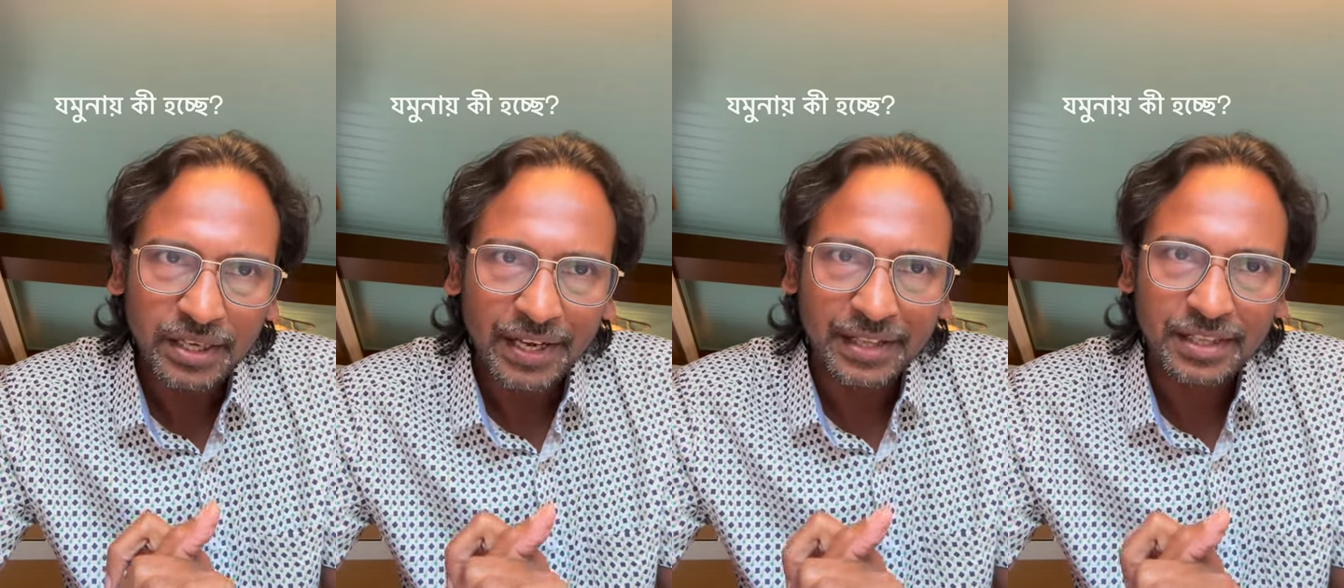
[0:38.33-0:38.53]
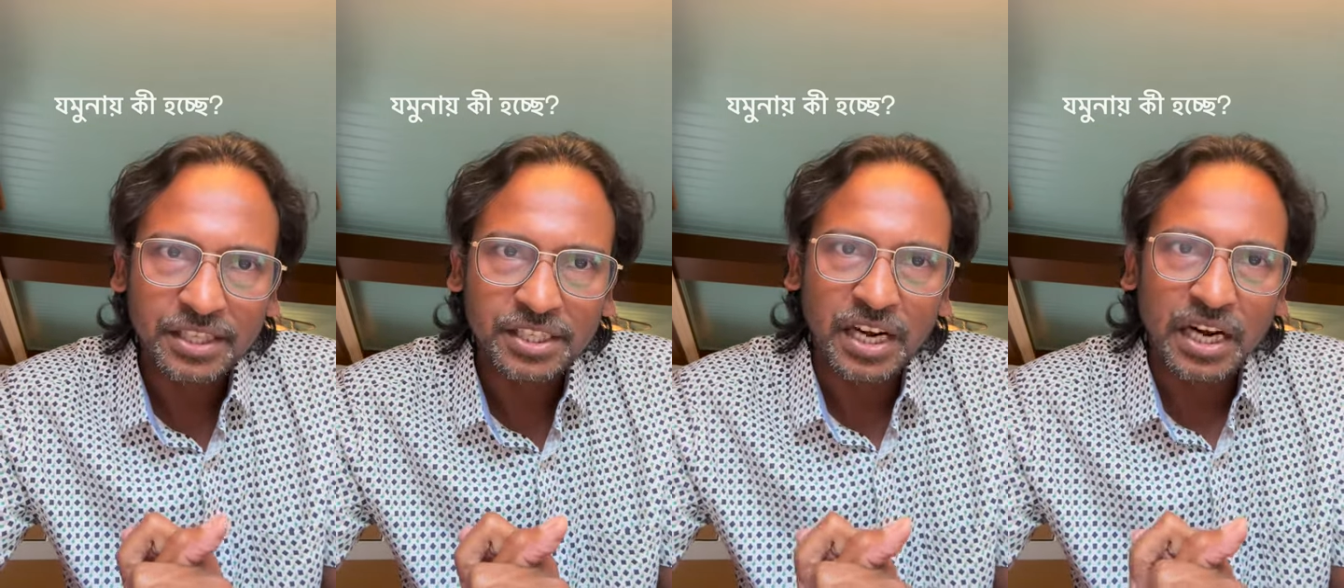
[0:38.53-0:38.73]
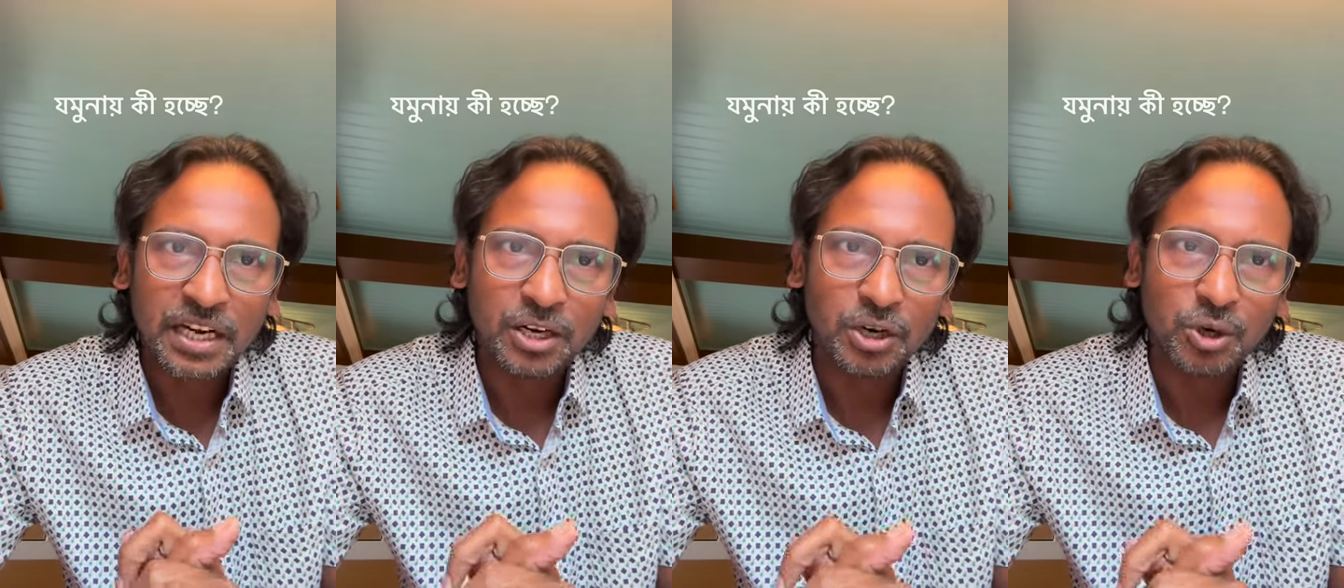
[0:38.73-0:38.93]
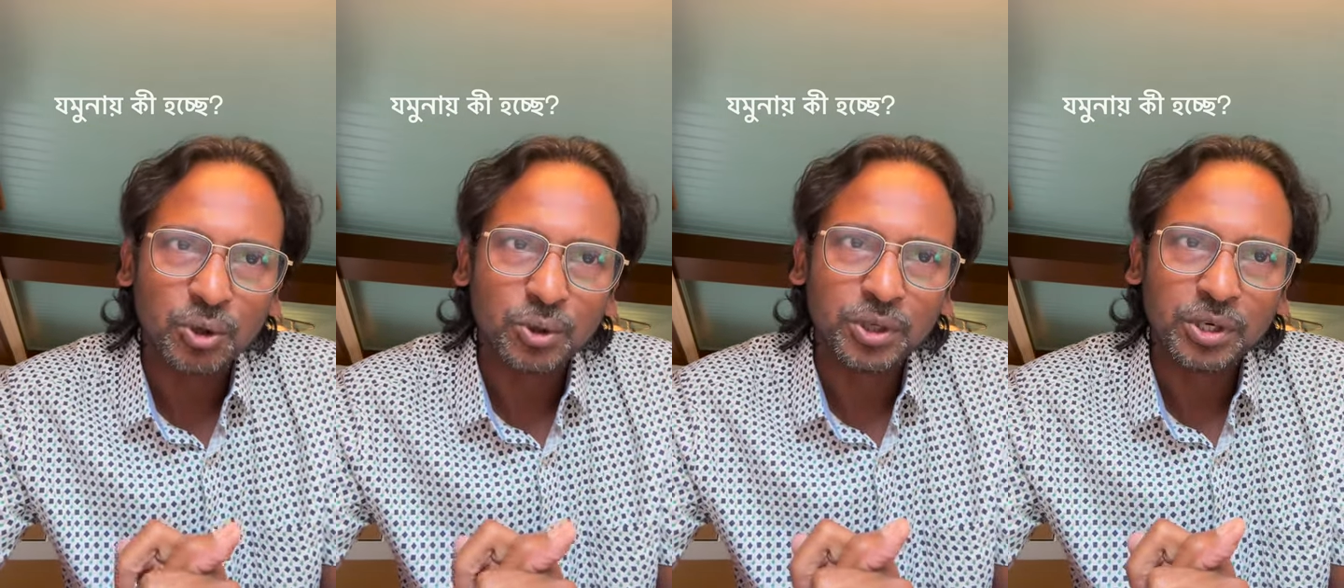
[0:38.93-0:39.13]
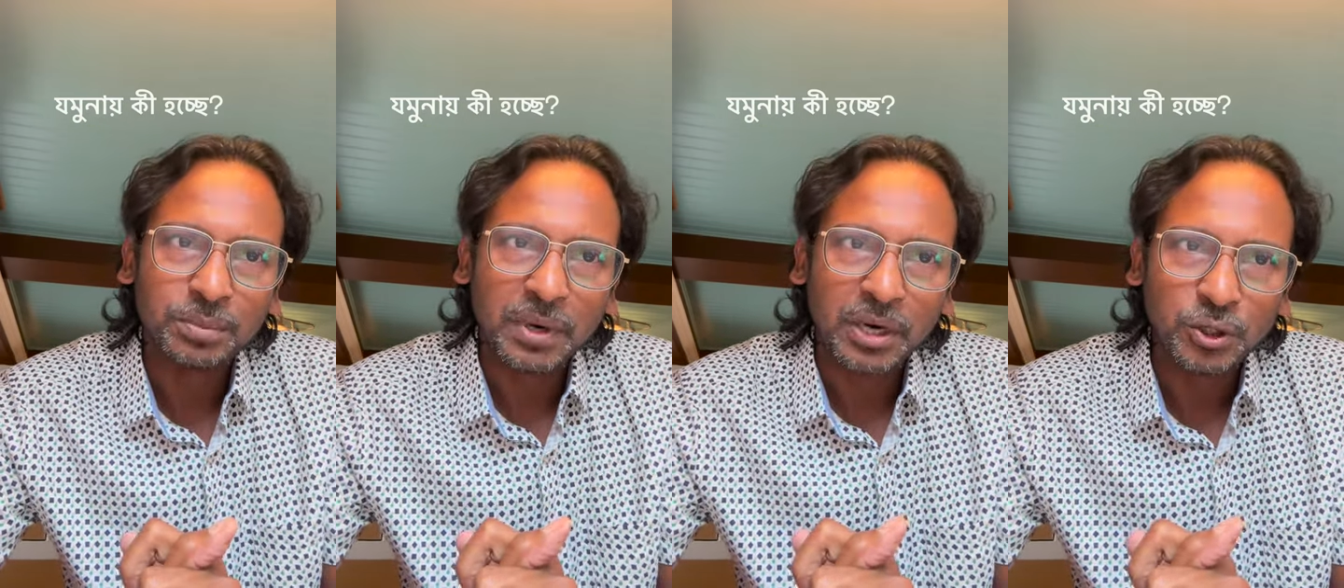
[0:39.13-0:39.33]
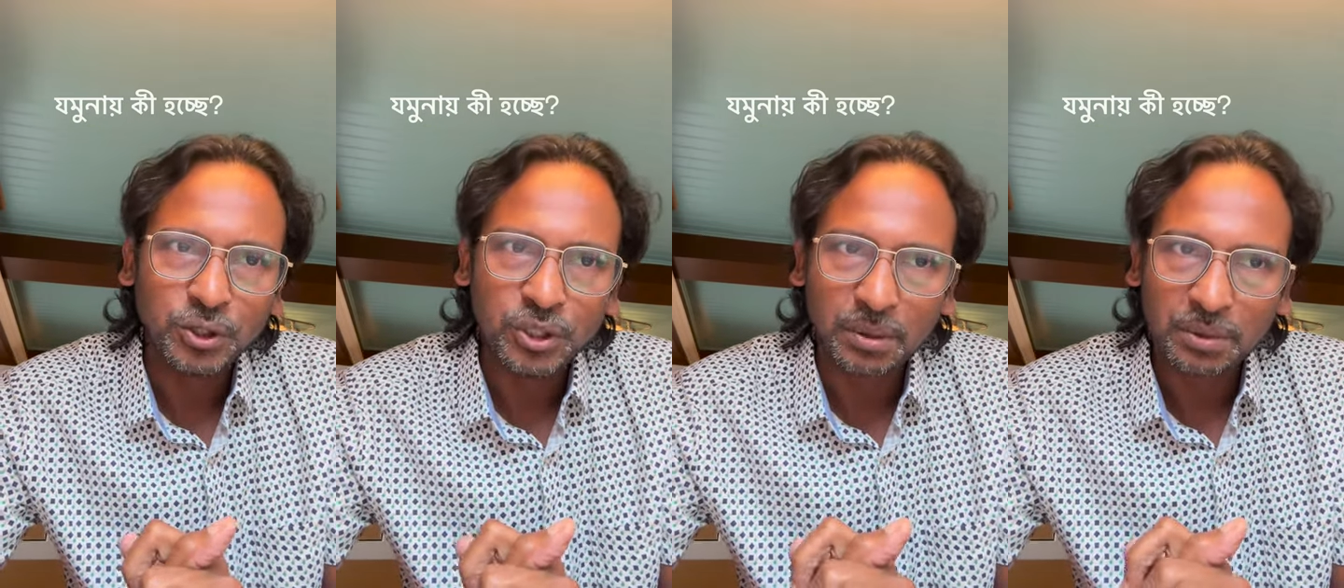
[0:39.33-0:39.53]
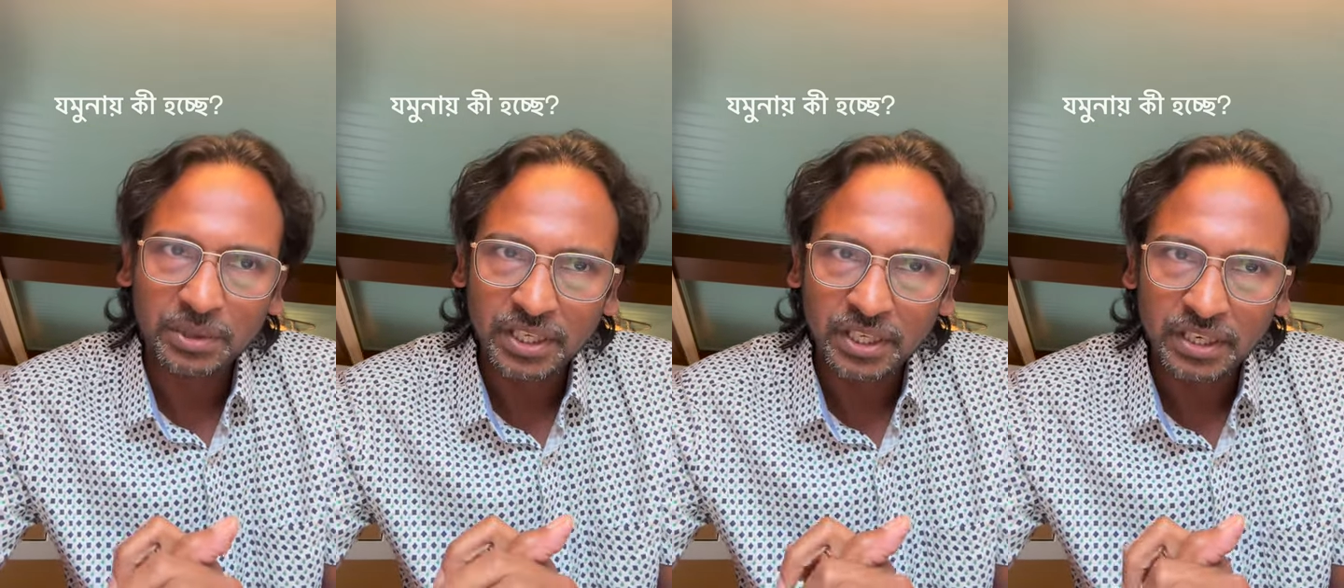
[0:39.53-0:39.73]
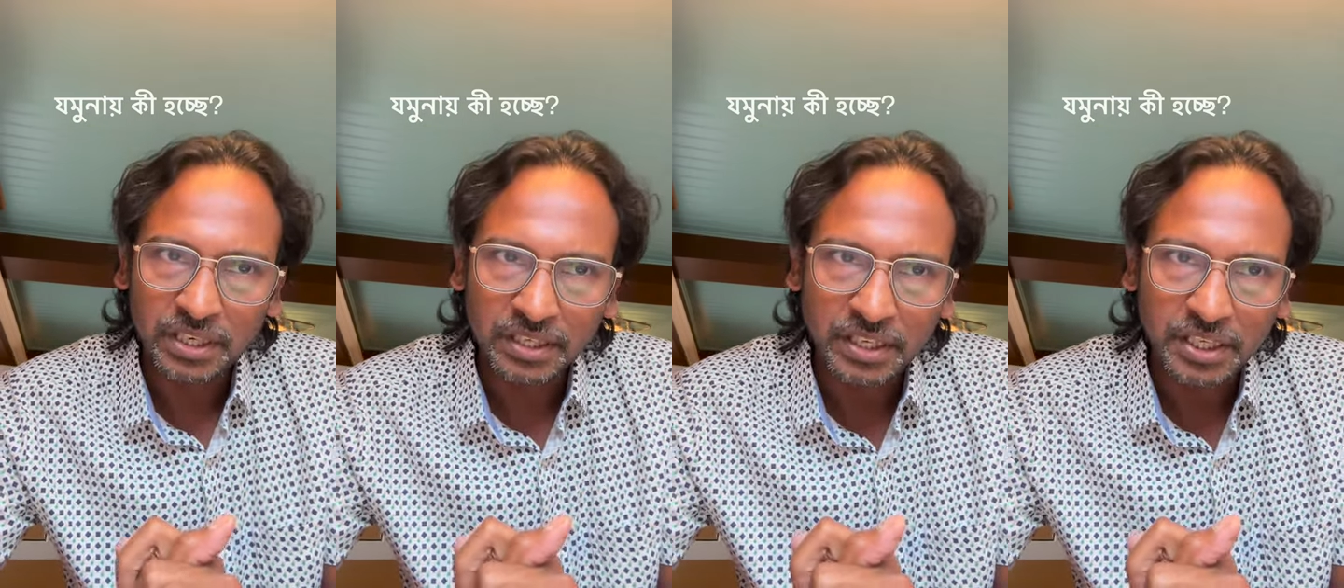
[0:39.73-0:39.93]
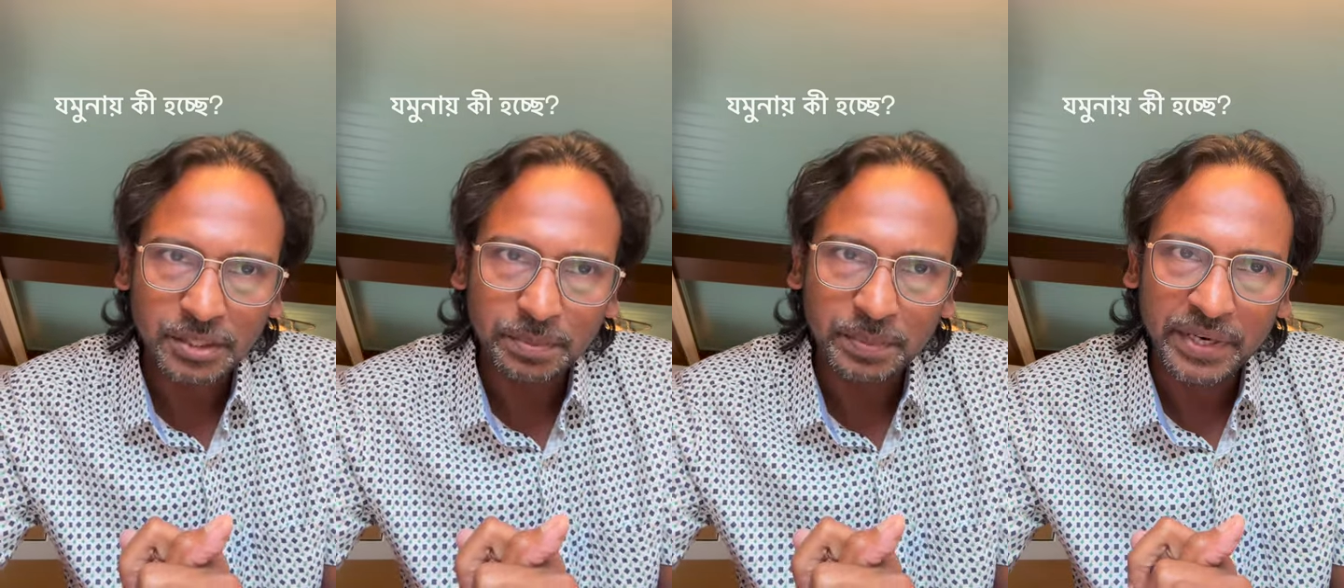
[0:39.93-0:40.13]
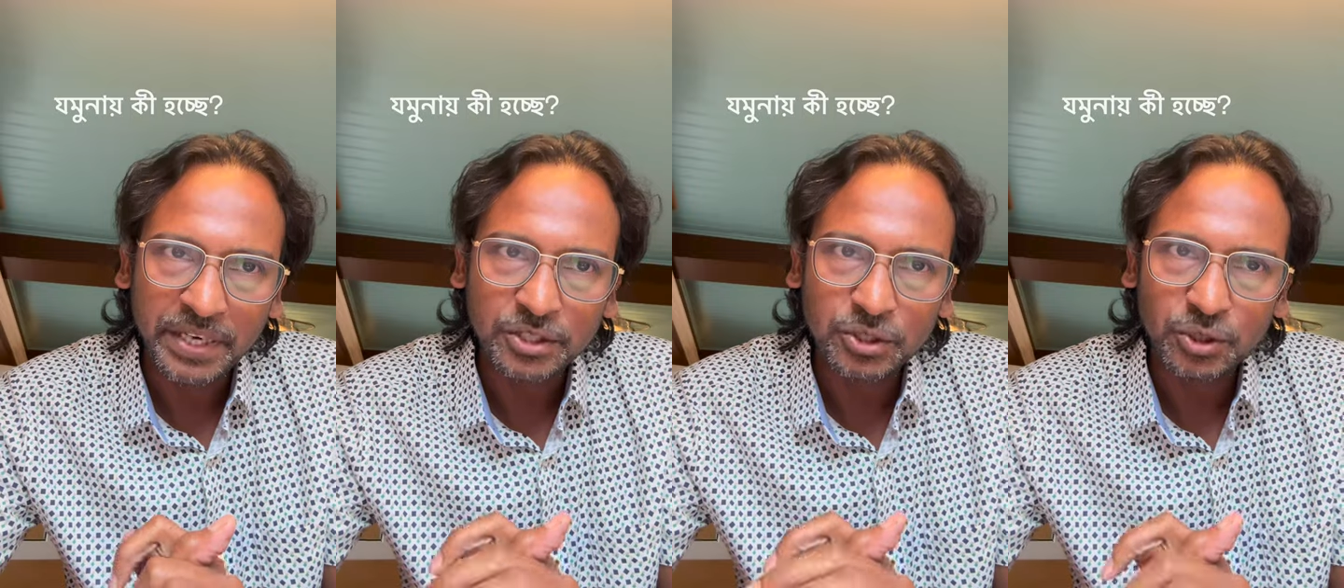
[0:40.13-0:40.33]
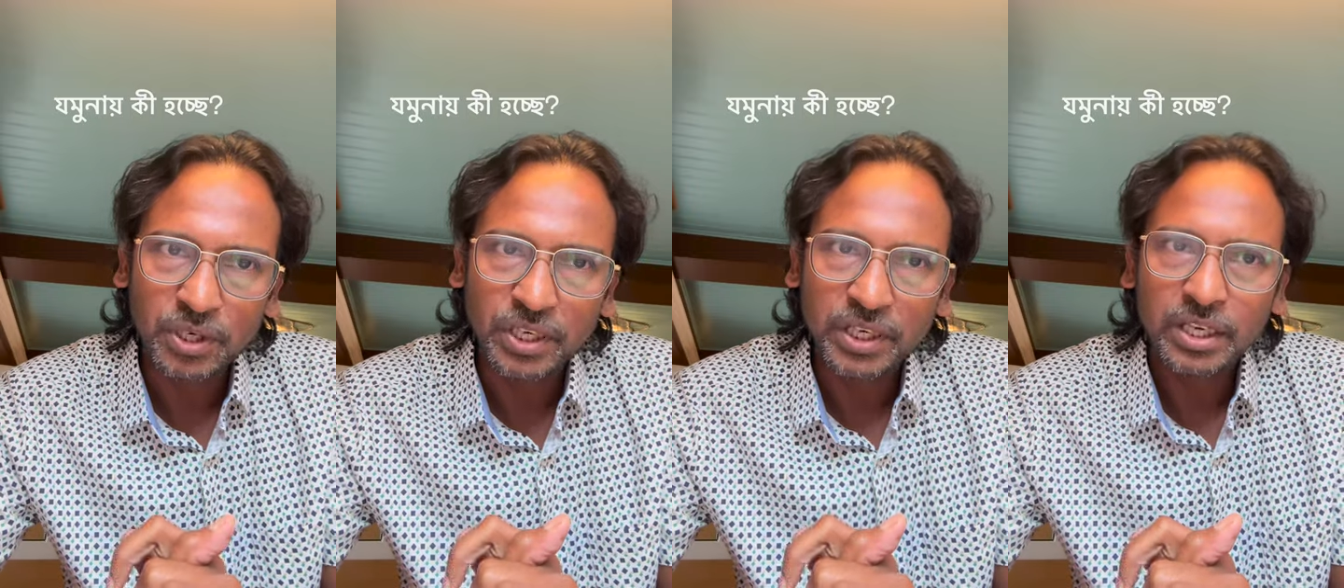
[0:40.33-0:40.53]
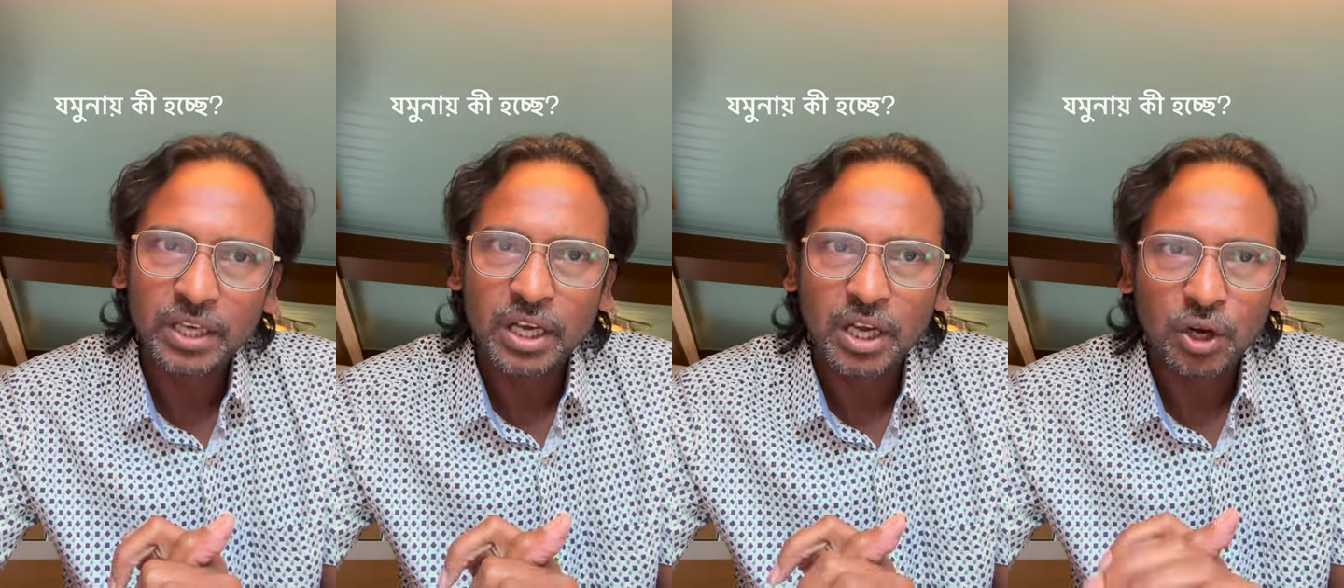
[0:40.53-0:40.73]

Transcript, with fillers: এদেশে আঠারো কোটি মানুষ আমাদের নির্দেশ মেনে চলে